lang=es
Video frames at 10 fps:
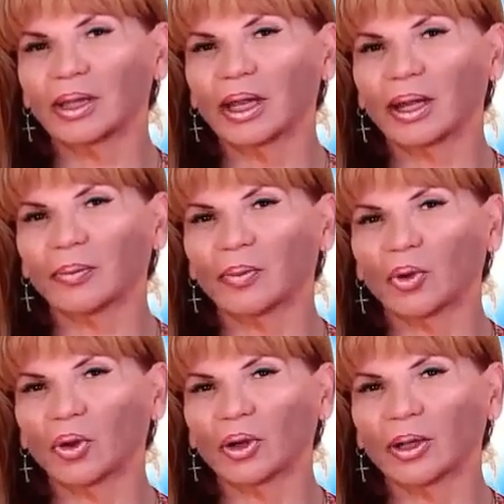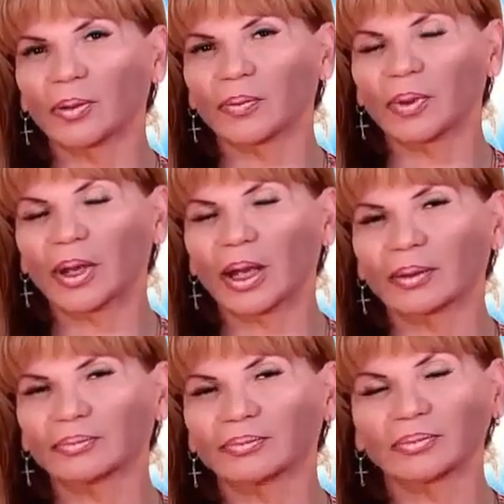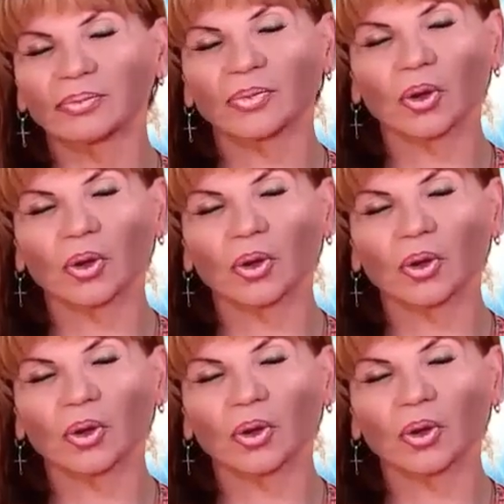Le tienes ahora muy cerca.